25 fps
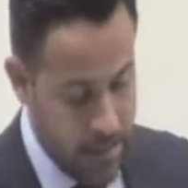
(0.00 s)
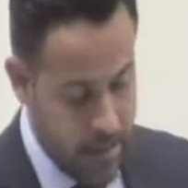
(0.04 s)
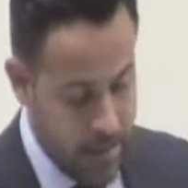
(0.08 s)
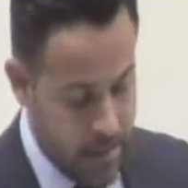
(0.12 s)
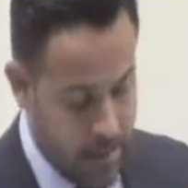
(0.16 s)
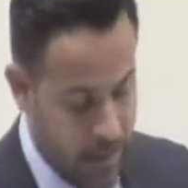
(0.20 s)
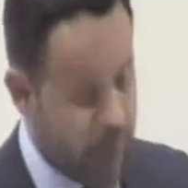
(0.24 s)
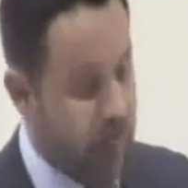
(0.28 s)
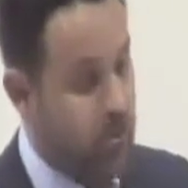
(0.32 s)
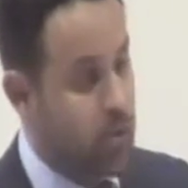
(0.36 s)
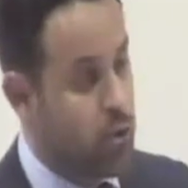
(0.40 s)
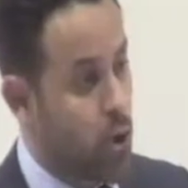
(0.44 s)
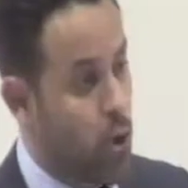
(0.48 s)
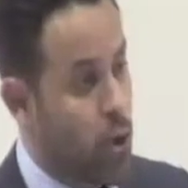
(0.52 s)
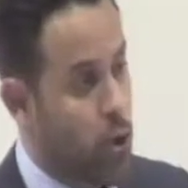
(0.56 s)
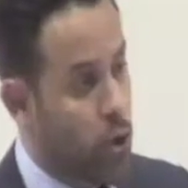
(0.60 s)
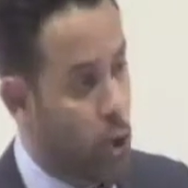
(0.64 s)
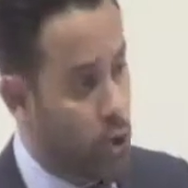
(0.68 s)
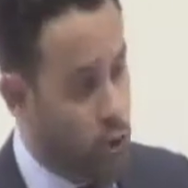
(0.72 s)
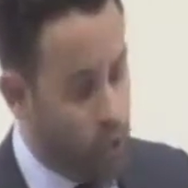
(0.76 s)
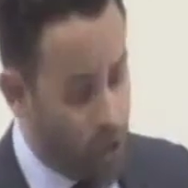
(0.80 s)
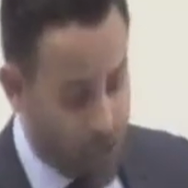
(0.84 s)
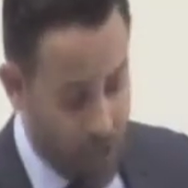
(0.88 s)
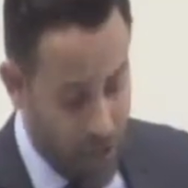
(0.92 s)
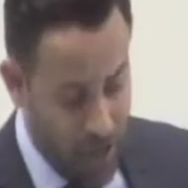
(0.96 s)

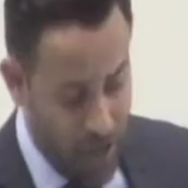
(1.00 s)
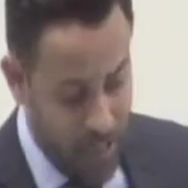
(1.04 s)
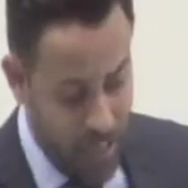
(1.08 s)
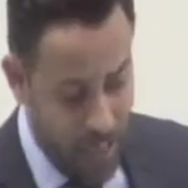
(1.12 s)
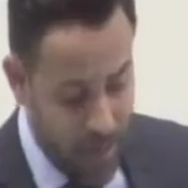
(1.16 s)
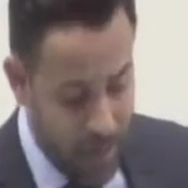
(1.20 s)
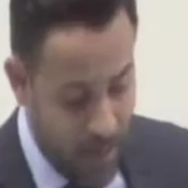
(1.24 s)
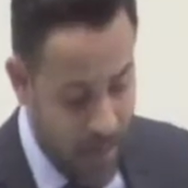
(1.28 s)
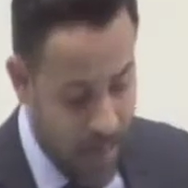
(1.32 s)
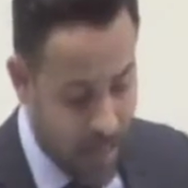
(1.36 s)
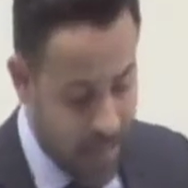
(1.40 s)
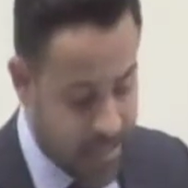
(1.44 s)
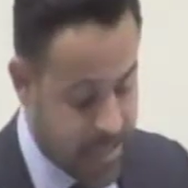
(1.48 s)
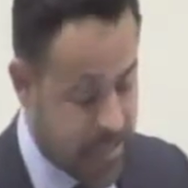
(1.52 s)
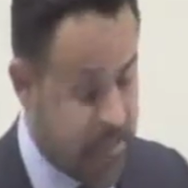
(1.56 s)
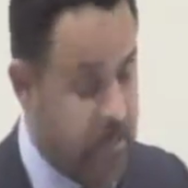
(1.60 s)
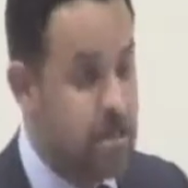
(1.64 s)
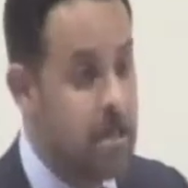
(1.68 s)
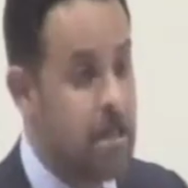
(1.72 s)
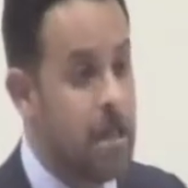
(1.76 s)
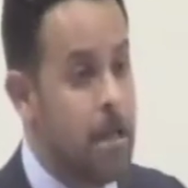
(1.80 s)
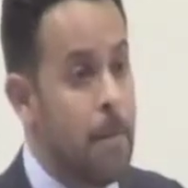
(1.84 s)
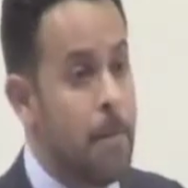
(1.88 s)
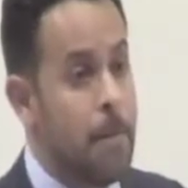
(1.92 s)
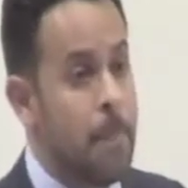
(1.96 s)
Territorios sí tienen más,
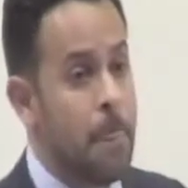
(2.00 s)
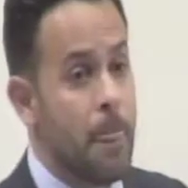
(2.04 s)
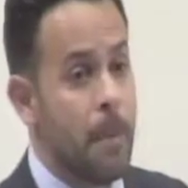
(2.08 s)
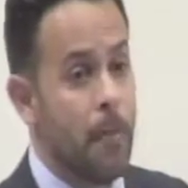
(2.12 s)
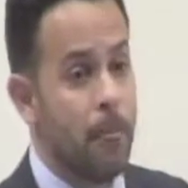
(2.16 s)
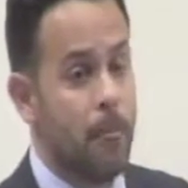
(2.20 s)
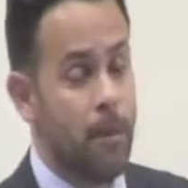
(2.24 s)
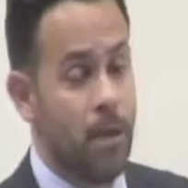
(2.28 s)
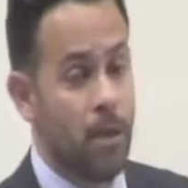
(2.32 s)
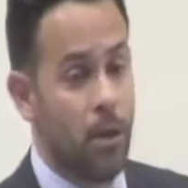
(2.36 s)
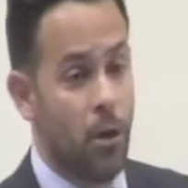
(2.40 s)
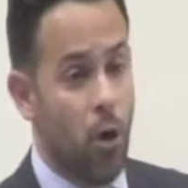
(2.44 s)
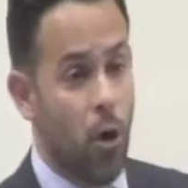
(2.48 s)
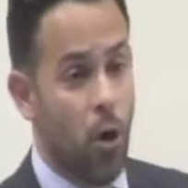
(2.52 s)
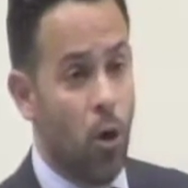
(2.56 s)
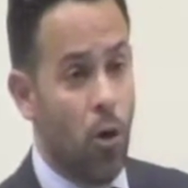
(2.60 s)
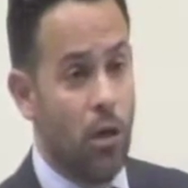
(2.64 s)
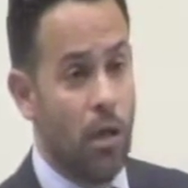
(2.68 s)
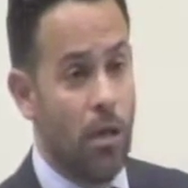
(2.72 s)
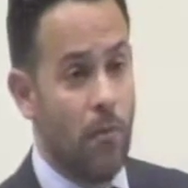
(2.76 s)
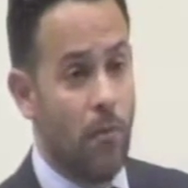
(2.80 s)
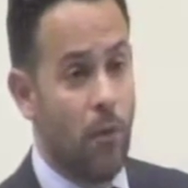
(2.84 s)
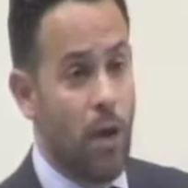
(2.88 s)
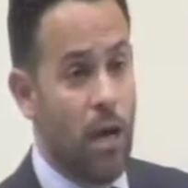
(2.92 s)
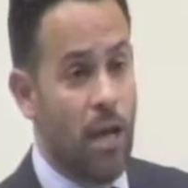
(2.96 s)
pero
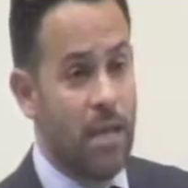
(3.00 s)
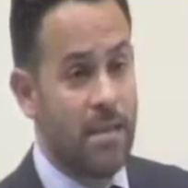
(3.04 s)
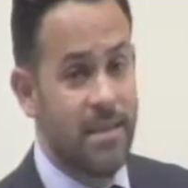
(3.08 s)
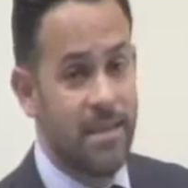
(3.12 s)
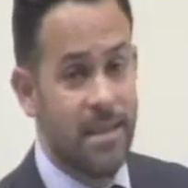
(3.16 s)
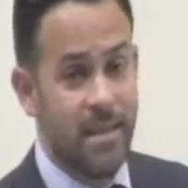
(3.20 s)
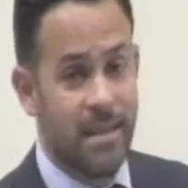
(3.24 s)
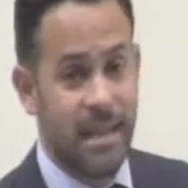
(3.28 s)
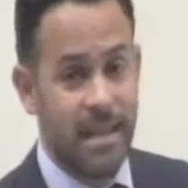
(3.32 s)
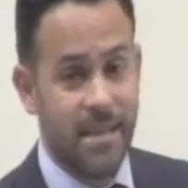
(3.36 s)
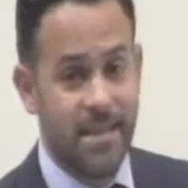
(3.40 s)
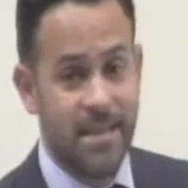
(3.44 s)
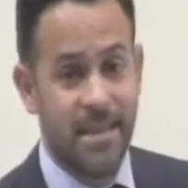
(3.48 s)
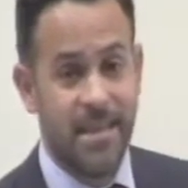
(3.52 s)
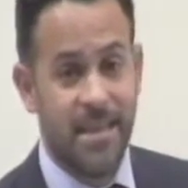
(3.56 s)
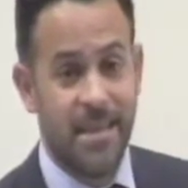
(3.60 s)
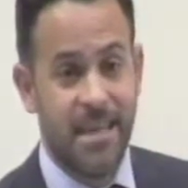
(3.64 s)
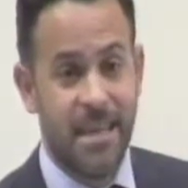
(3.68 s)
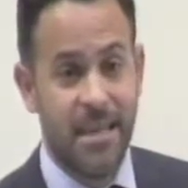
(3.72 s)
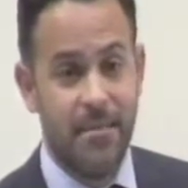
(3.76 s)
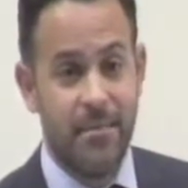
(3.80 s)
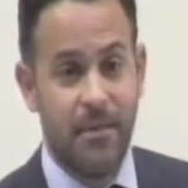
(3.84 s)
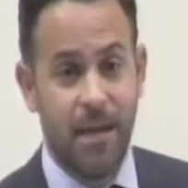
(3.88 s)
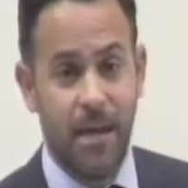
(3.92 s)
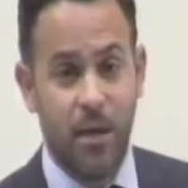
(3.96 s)
les voy a decir que sí
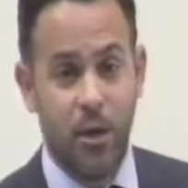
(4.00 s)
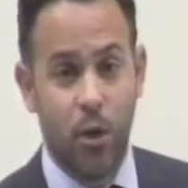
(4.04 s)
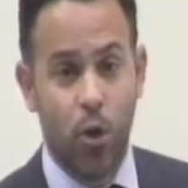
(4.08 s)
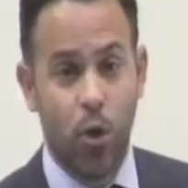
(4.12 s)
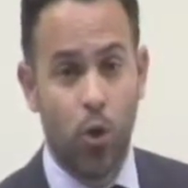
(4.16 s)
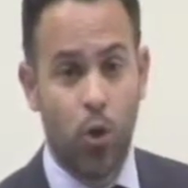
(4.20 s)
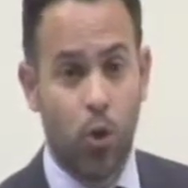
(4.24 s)
tiene menos